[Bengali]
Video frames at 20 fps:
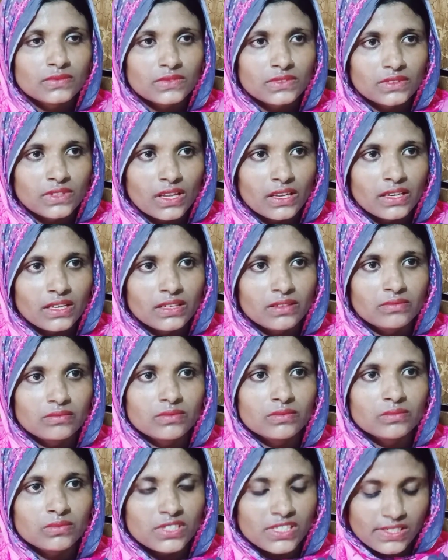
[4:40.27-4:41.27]
তারে
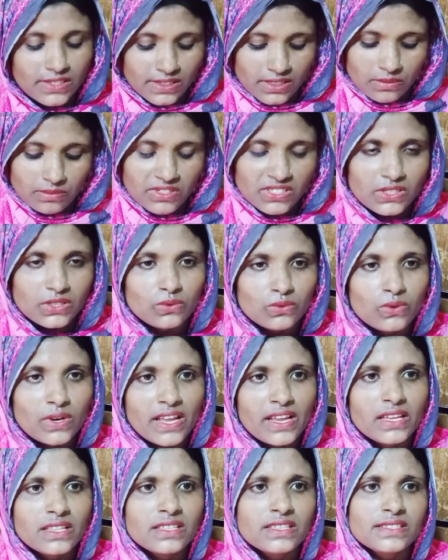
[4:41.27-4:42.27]
কিস্তি মিস্তি
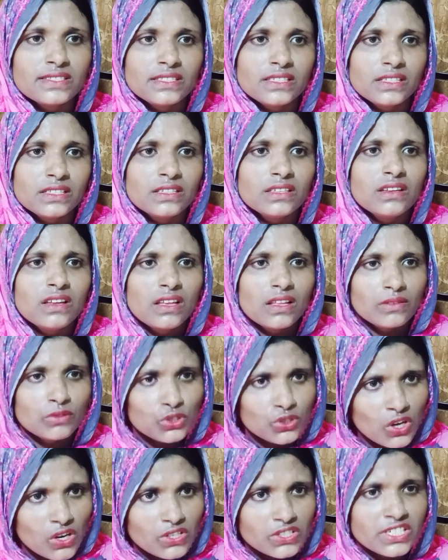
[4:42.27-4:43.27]
উড়াইয়া দিছি
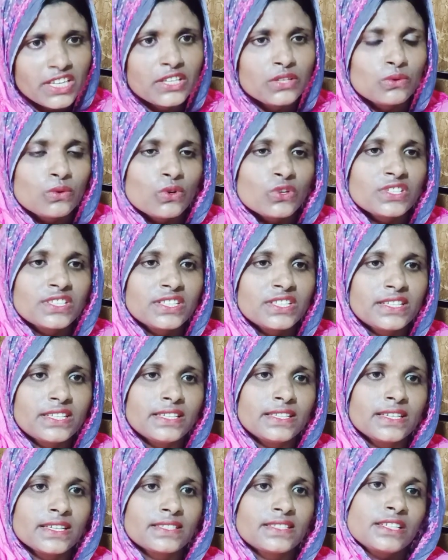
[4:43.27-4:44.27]
সংসারই করছি
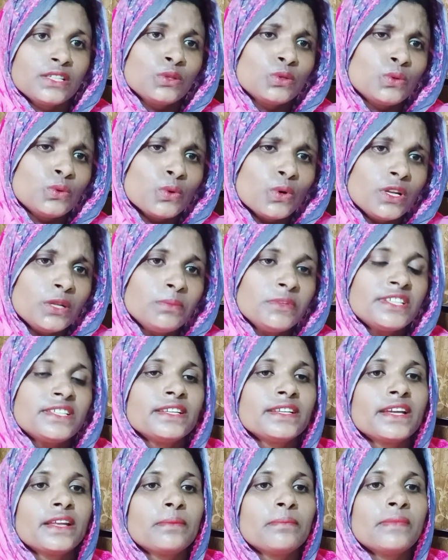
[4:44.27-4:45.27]
ঠিক আছে কিন্তু নলিমি
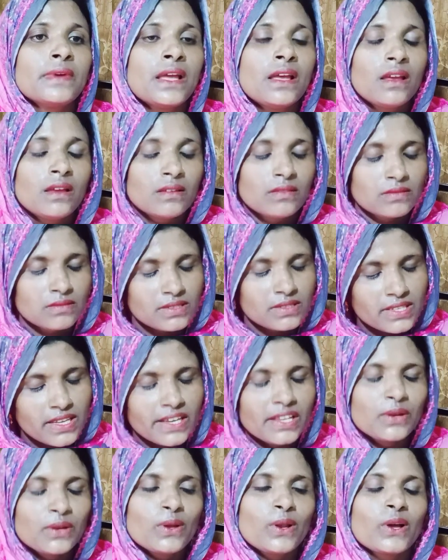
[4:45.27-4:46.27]
সিংহের
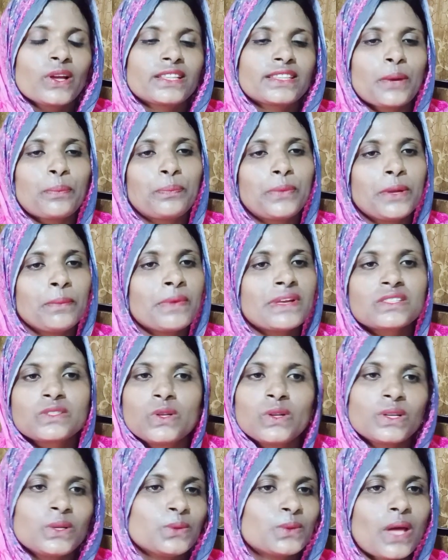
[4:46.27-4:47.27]
সেরিগুলোকে তার প্রেম
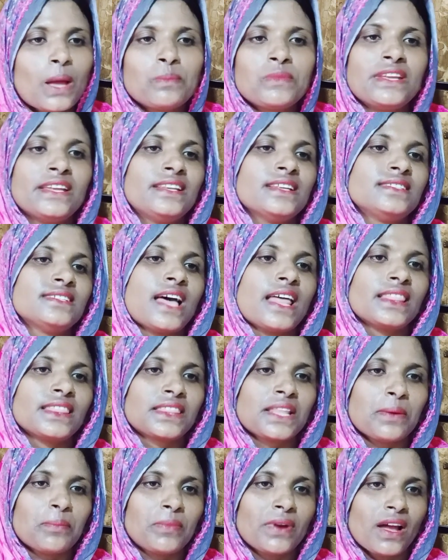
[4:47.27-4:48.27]
ছিল কিন্তু আমি হিটে
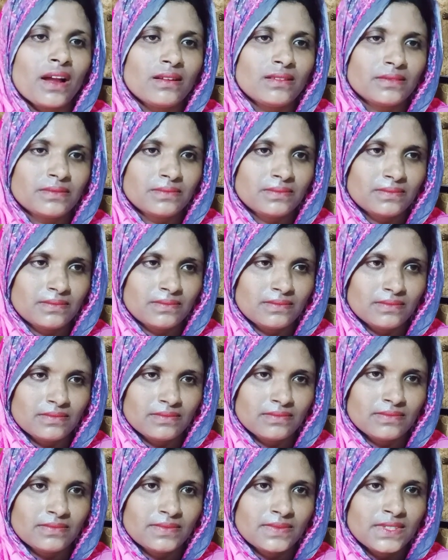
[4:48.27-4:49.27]
জানতাম না
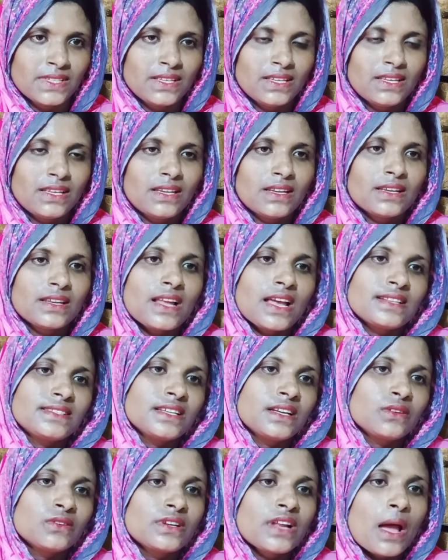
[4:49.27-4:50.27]
আচ্ছা না
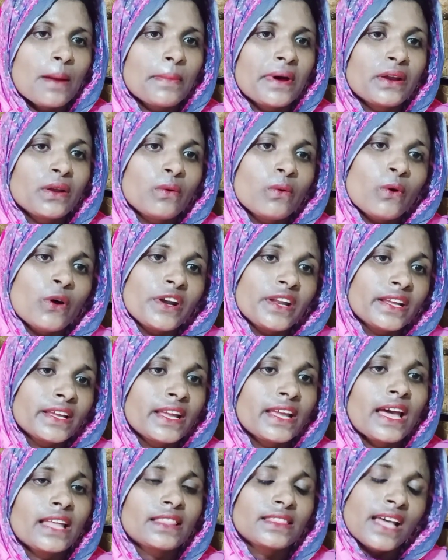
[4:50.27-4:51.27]
জানো আমারও
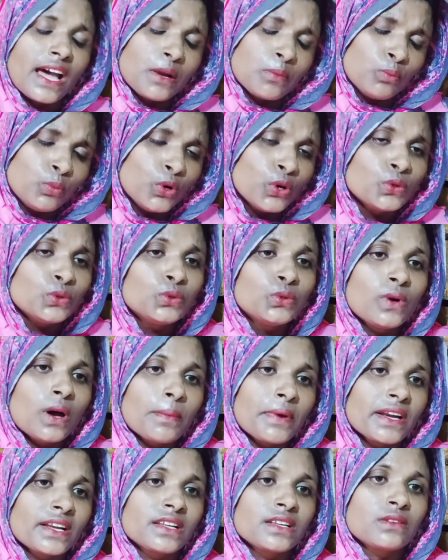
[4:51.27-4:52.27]
অনেকে হ্যাঁ, তার বন্ধু
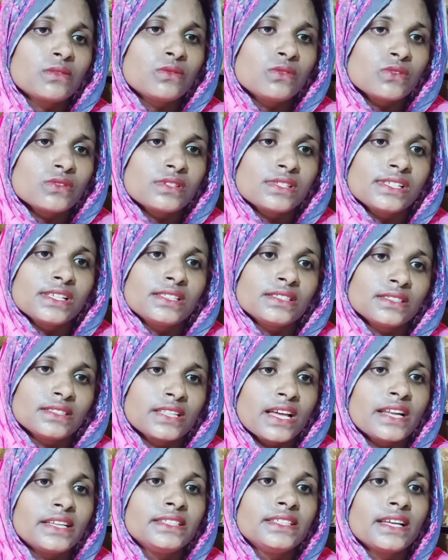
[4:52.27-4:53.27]
আমাকে কইছে যে
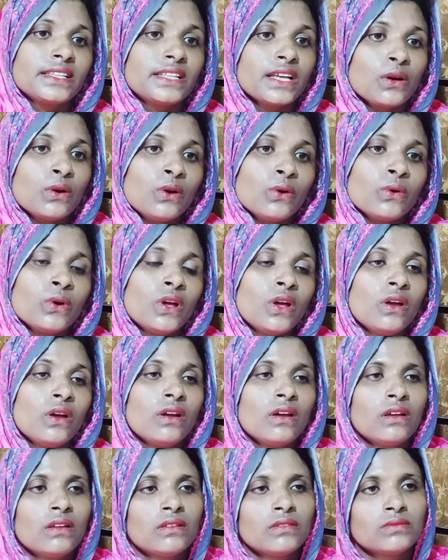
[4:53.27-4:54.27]
তা দেখো
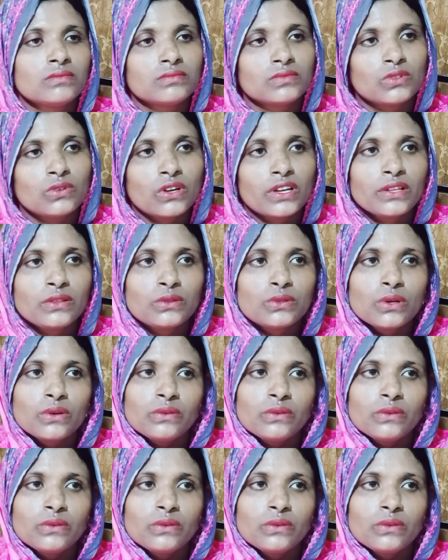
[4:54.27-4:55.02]
ও কিন্তু